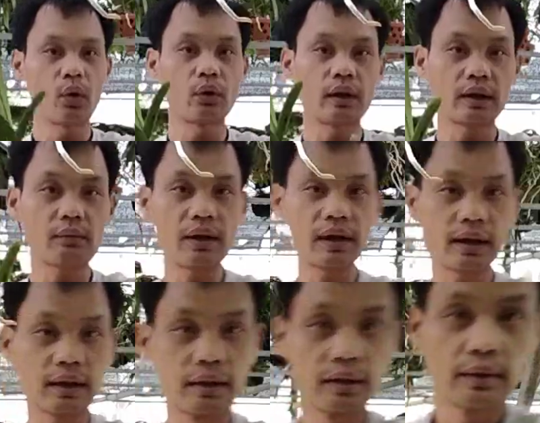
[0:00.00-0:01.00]
ờ, này các bác này
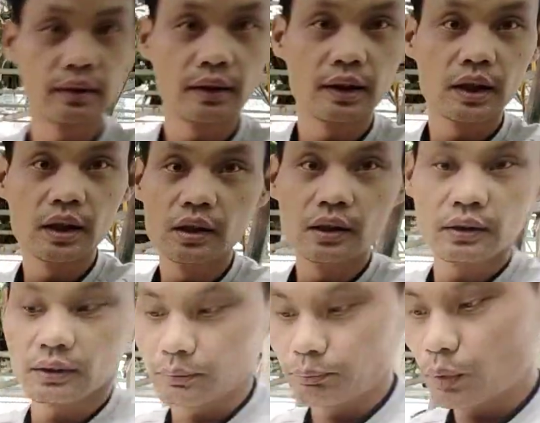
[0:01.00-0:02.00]

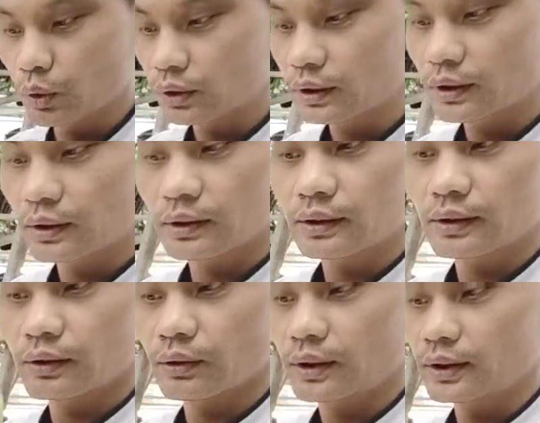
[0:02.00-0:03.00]
một
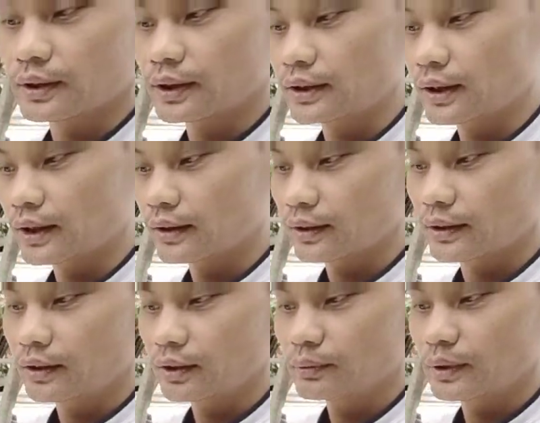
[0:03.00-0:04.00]
ơi cái này lại
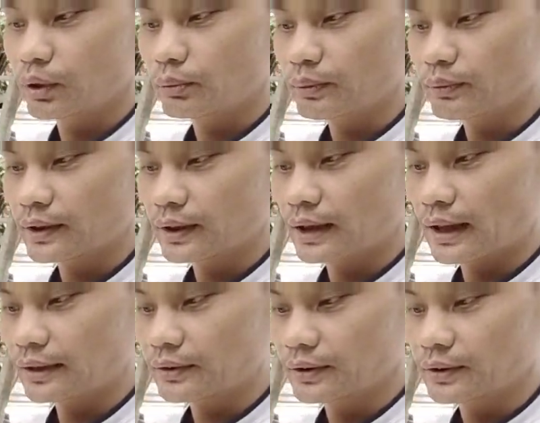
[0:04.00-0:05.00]
hơi bị lỗi mất một cái lá
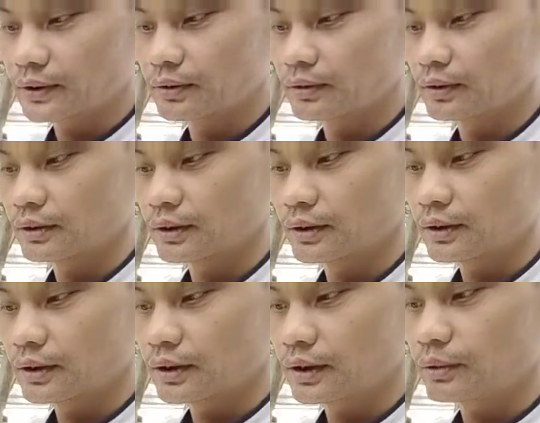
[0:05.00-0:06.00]
rồi
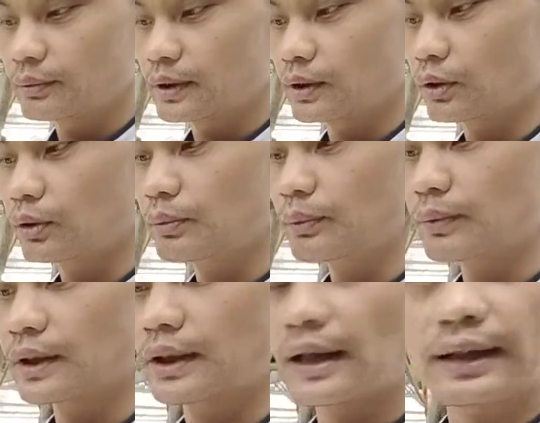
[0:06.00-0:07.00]
hơi bị lỗi mất một
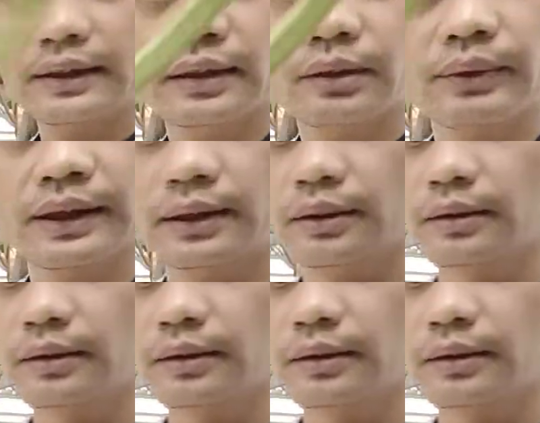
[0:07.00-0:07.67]
cái lá nhé các bác nhé